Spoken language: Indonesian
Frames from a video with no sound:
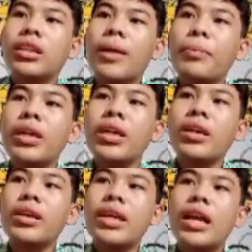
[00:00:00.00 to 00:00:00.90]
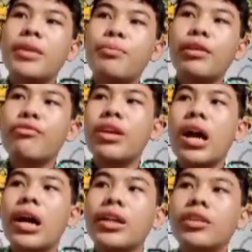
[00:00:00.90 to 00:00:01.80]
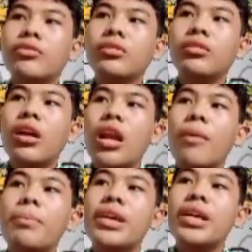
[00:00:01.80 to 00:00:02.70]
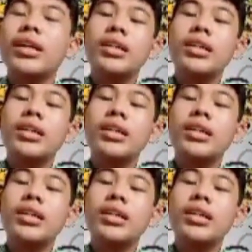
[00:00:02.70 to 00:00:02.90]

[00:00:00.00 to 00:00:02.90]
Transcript: tetapi yang dipergunakan itu lebih